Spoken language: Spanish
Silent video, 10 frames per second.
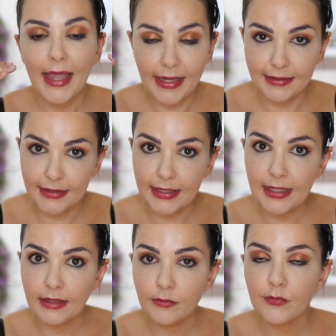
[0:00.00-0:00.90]

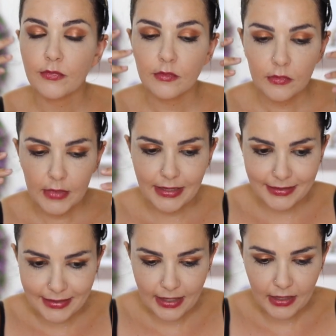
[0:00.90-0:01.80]
estiran,
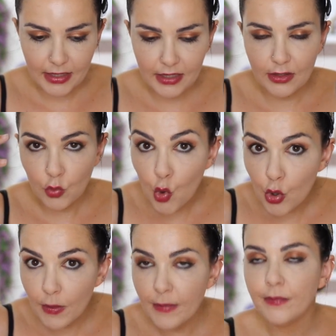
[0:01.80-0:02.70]
estiran y
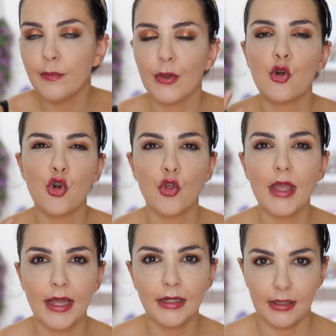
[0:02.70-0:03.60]
curvan, pero no
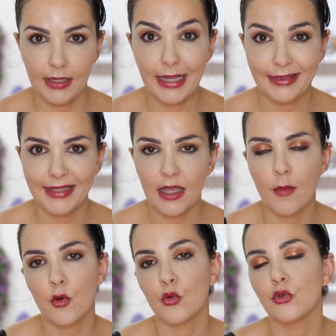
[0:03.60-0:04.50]
dejan cantidad de
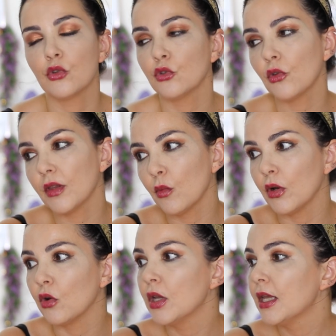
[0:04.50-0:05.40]
producto. Entonces, bueno,